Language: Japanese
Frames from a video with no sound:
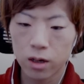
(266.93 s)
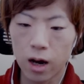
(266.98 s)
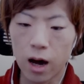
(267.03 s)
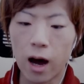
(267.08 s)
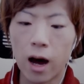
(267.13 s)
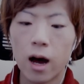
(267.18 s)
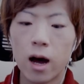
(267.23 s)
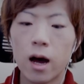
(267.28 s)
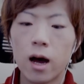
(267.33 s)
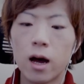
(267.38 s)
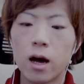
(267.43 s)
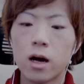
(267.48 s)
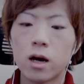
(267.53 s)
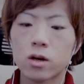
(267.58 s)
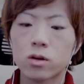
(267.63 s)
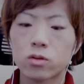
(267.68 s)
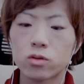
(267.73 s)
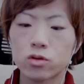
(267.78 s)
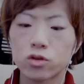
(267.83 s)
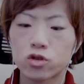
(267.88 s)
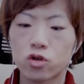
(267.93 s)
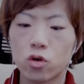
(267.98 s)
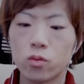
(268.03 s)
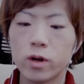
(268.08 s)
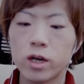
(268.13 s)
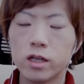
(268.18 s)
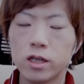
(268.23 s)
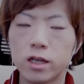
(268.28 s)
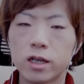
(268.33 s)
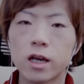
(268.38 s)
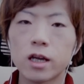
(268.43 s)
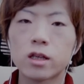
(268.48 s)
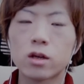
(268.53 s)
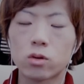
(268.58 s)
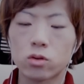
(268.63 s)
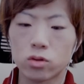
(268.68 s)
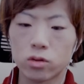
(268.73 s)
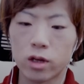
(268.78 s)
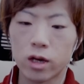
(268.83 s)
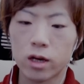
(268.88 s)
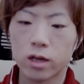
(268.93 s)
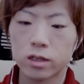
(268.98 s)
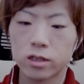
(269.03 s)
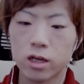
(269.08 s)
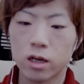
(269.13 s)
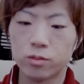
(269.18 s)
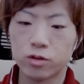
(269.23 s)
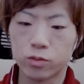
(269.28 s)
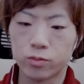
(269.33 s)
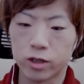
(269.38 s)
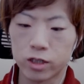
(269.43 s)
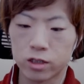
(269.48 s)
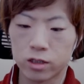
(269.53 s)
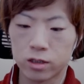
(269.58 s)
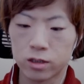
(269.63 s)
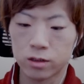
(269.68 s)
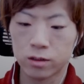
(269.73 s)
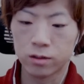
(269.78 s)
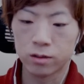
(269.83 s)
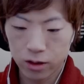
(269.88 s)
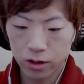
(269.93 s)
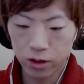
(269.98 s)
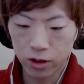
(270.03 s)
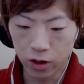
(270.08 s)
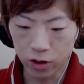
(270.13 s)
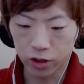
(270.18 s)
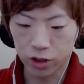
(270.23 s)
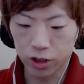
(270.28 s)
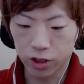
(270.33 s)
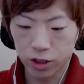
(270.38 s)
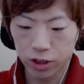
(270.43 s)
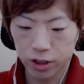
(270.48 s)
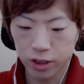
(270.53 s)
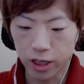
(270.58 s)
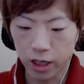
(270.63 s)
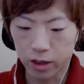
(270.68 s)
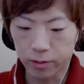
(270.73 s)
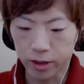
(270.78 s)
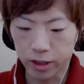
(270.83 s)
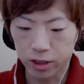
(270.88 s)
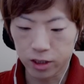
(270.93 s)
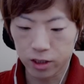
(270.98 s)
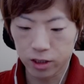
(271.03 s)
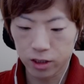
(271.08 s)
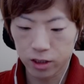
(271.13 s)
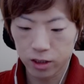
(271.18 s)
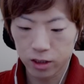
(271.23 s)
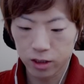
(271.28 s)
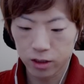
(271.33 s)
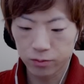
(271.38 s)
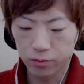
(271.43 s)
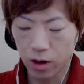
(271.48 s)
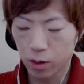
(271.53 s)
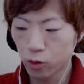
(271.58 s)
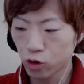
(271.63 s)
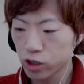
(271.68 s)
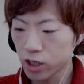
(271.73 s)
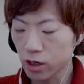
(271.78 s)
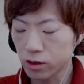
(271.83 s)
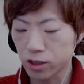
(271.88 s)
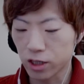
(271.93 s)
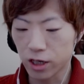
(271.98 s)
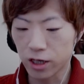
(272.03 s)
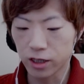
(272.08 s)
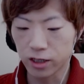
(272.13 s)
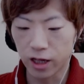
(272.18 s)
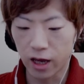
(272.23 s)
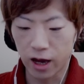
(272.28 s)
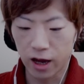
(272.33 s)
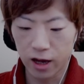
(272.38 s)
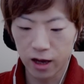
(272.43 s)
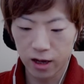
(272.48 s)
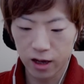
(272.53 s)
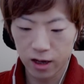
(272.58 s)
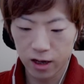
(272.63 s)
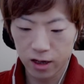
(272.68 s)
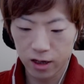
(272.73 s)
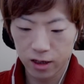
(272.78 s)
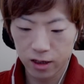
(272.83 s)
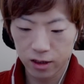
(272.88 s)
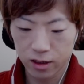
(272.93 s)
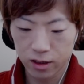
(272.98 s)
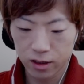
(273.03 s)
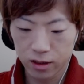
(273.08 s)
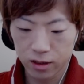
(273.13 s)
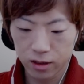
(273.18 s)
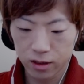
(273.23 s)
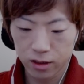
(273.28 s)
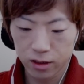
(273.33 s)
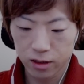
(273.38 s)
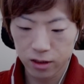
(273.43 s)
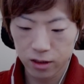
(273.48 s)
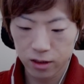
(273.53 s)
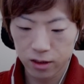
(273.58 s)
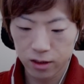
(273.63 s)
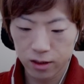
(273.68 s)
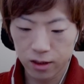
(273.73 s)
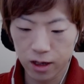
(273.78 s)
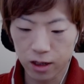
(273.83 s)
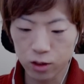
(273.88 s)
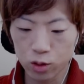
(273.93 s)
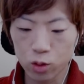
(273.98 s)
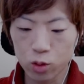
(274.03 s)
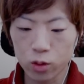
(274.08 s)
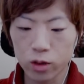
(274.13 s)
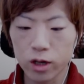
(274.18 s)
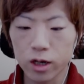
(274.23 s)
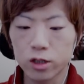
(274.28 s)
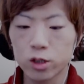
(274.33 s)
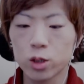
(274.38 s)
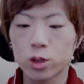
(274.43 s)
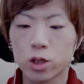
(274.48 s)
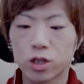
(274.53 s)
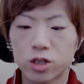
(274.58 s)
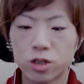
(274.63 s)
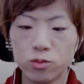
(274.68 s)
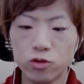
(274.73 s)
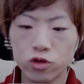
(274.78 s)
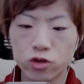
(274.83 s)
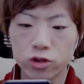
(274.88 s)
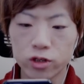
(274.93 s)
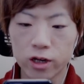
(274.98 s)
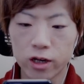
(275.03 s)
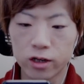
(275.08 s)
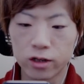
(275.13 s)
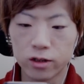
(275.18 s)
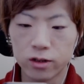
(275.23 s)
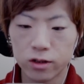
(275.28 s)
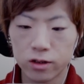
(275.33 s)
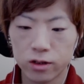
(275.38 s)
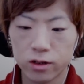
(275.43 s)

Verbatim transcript: あこの正面に行けってことねセーブしますよしじゃあいきますメモ作戦いいね謎解きがちょっとスムーズになる